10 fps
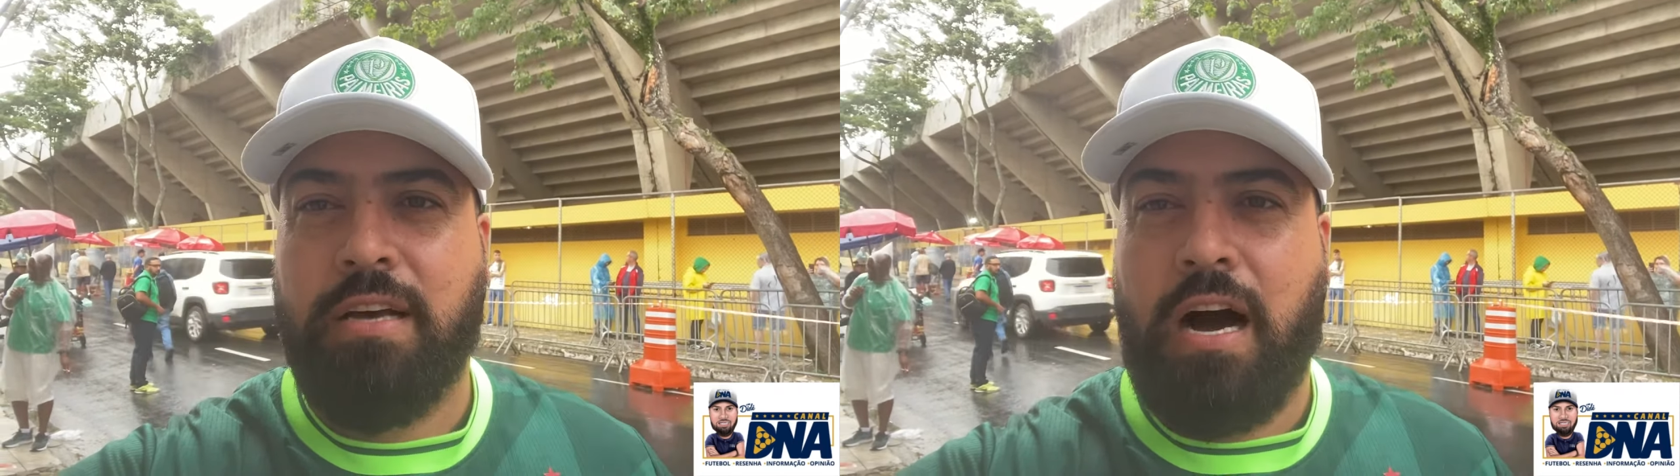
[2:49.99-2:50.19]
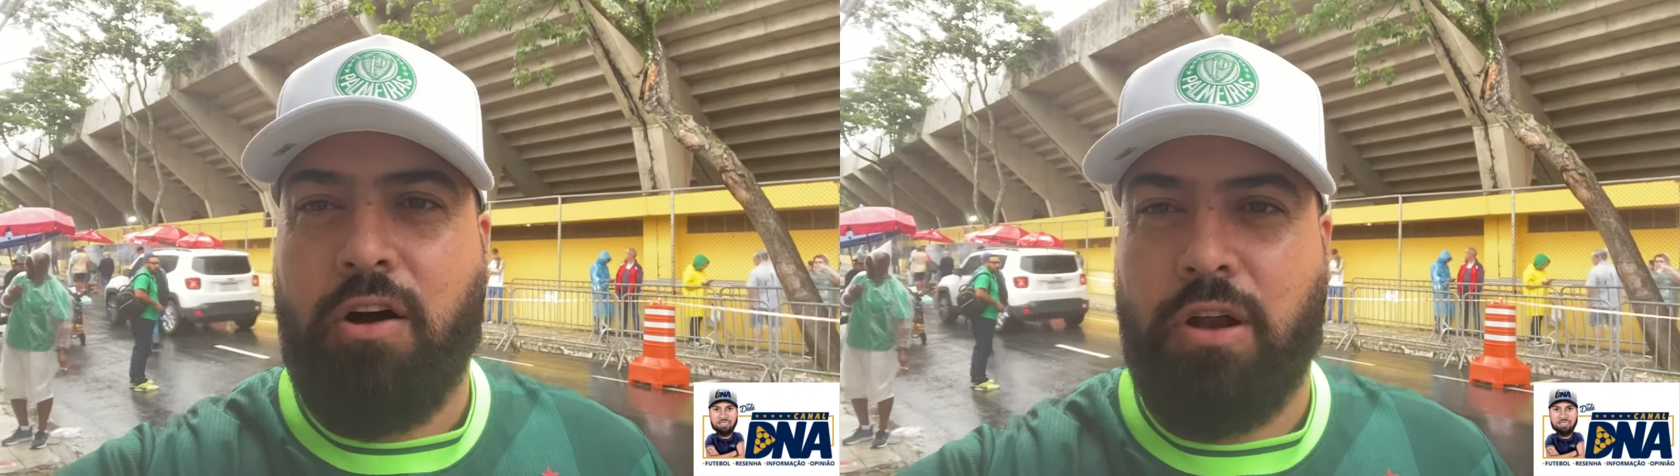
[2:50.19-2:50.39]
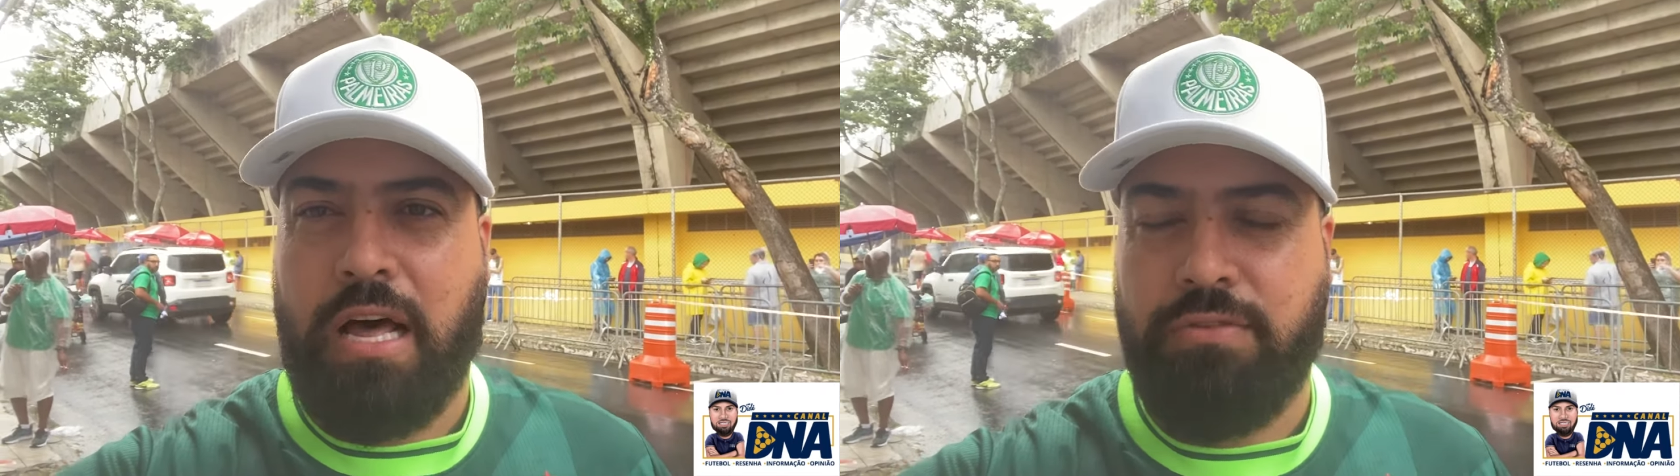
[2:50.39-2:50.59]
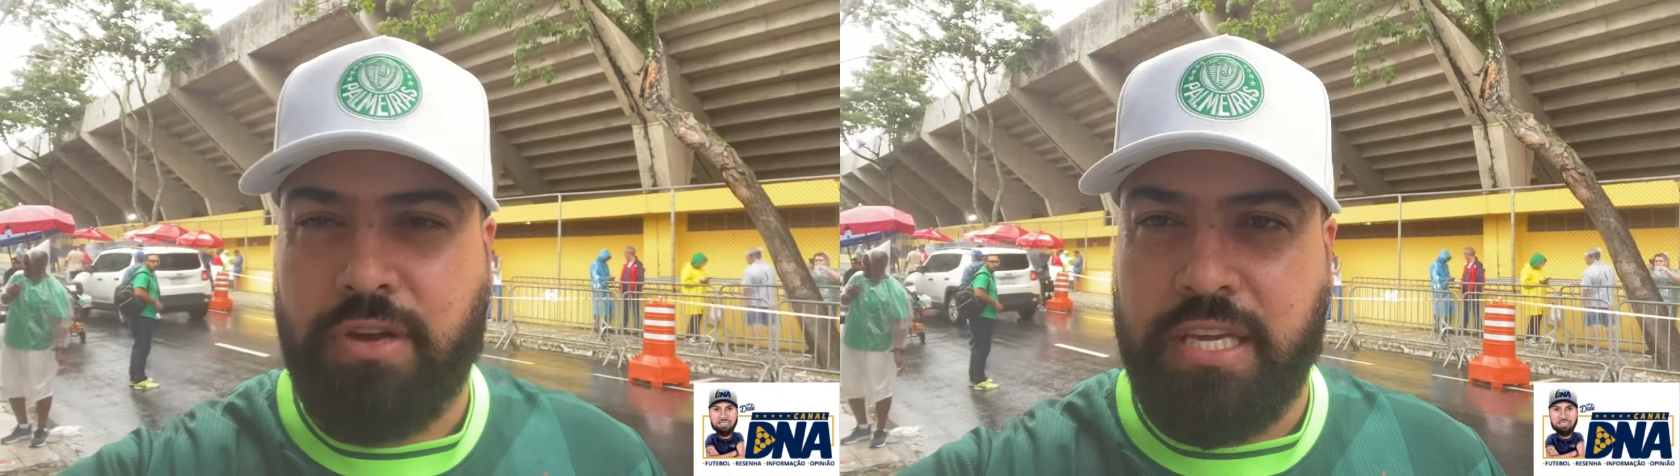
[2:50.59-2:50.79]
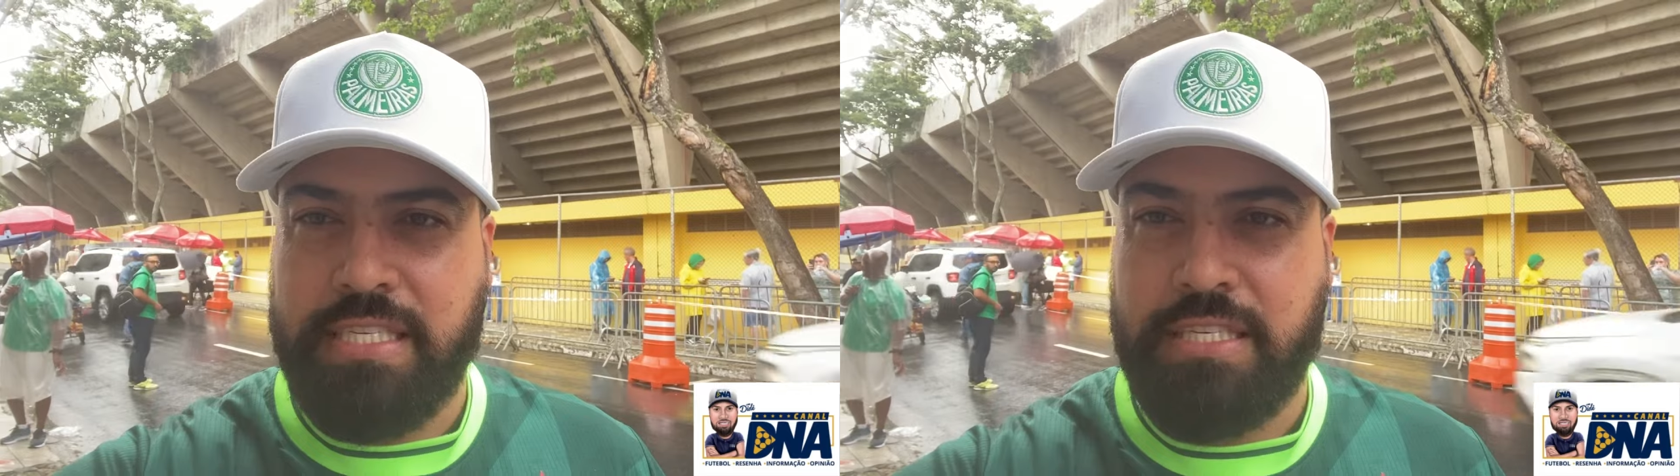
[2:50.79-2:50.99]
ao lado
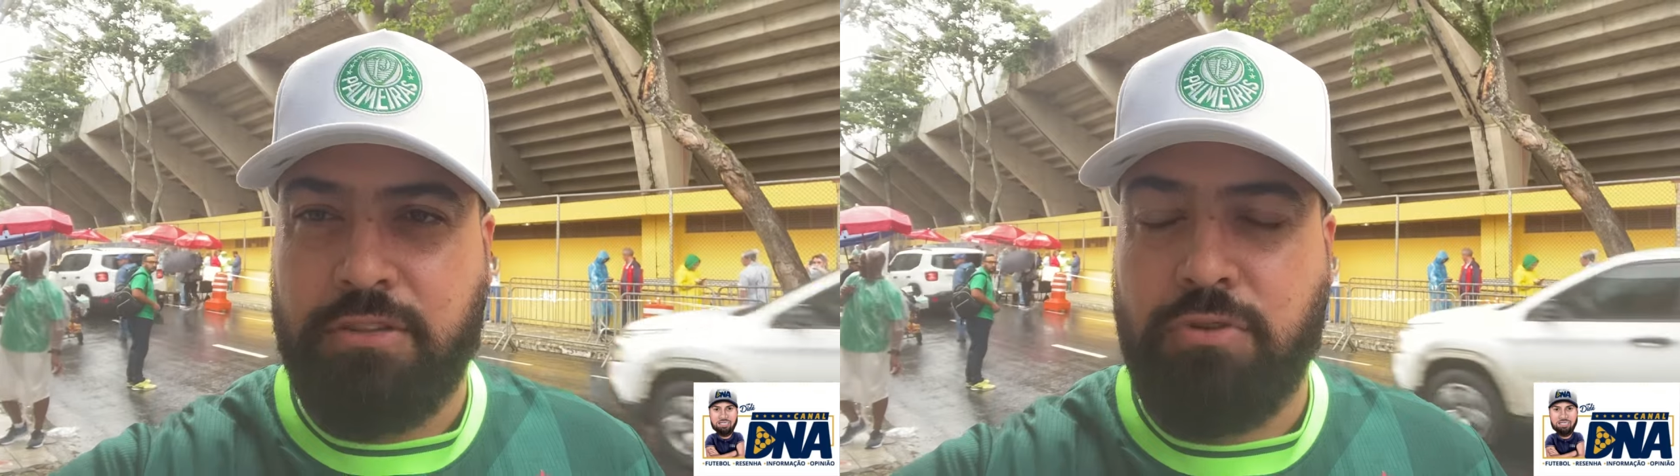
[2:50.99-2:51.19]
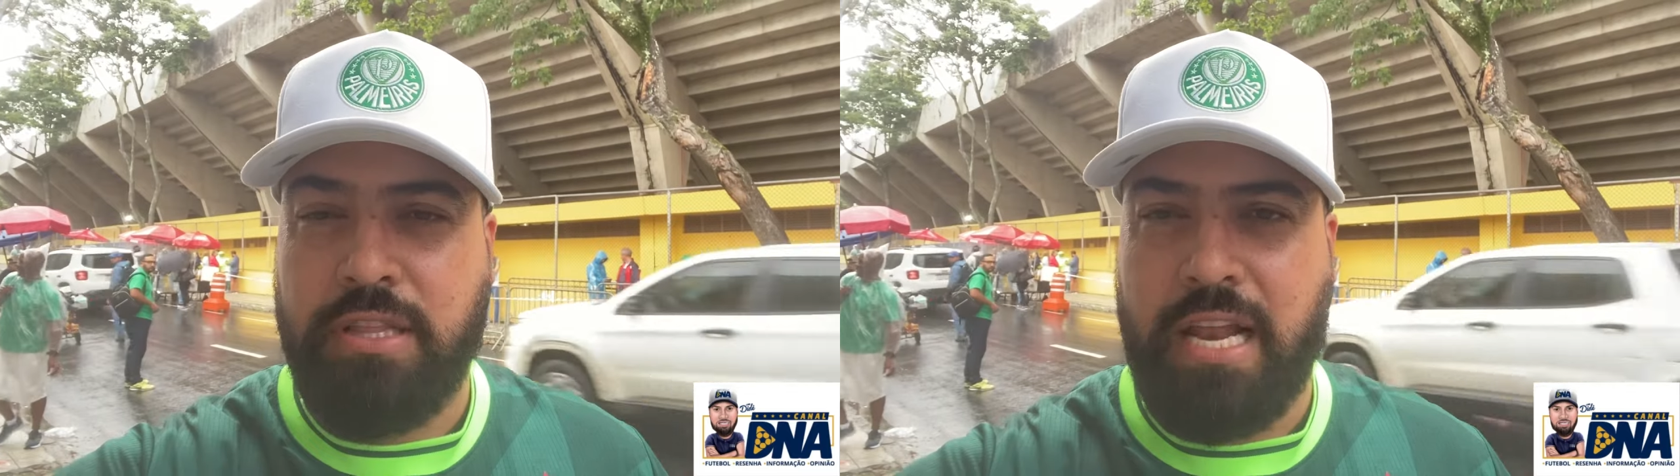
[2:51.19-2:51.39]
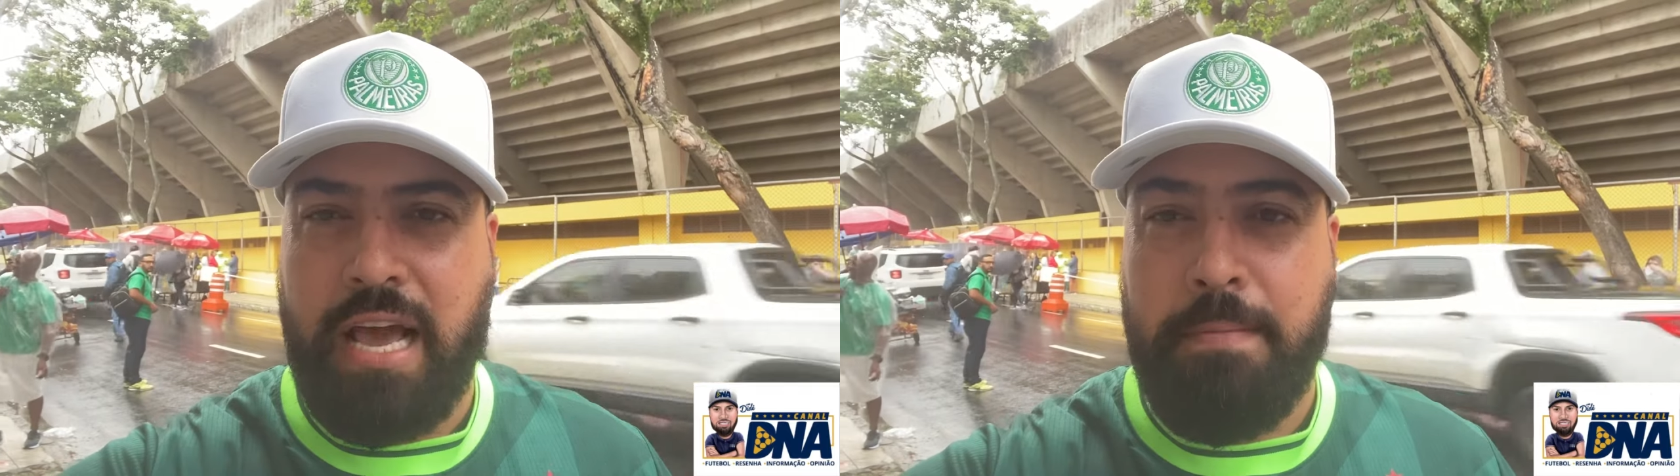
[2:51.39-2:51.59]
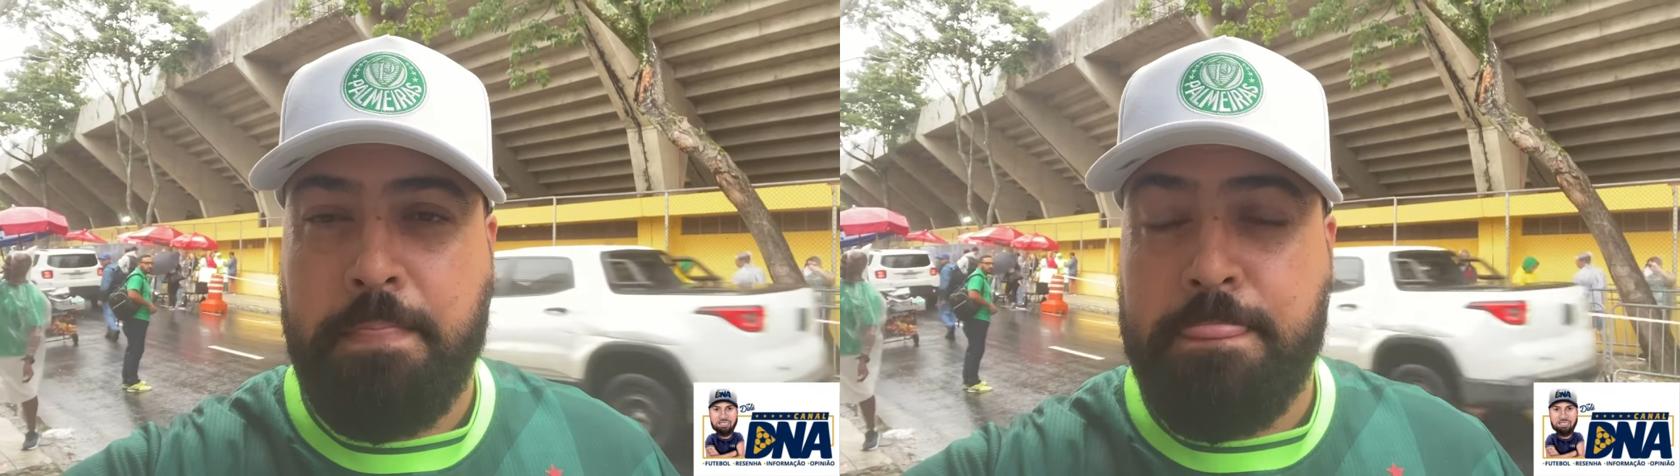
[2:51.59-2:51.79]
aqui, Santo André